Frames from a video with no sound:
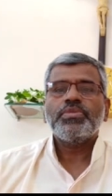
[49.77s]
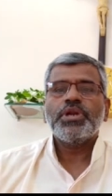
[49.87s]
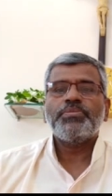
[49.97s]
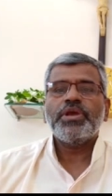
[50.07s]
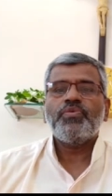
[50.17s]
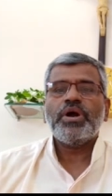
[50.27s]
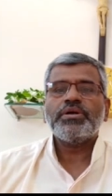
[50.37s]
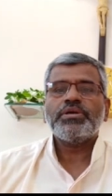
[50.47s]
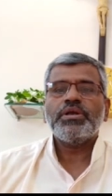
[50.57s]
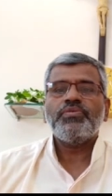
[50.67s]
நம்முடைய
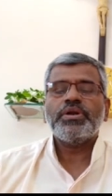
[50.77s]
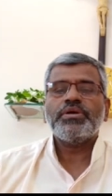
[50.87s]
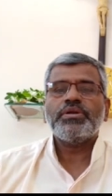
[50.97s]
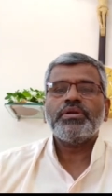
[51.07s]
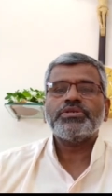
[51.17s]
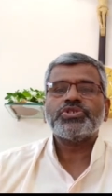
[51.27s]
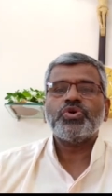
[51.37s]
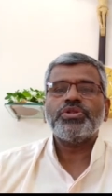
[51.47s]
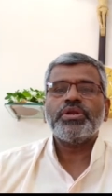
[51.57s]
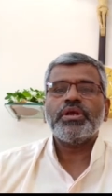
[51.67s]
வாழ்க்கையில் வருகின்ற
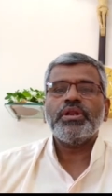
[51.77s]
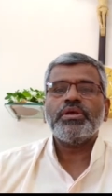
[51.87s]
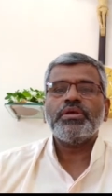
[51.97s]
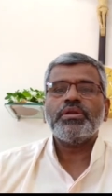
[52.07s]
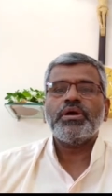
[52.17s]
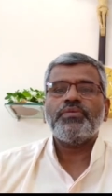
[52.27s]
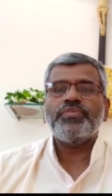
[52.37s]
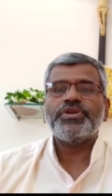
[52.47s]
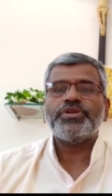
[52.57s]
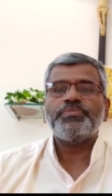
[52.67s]
சோதனைகளை நாம்
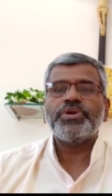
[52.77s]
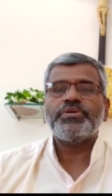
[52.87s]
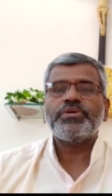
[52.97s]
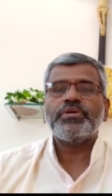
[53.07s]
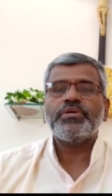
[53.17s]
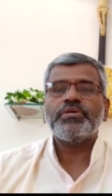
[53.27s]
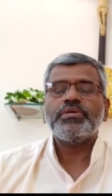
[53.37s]
வெற்றி பெற்று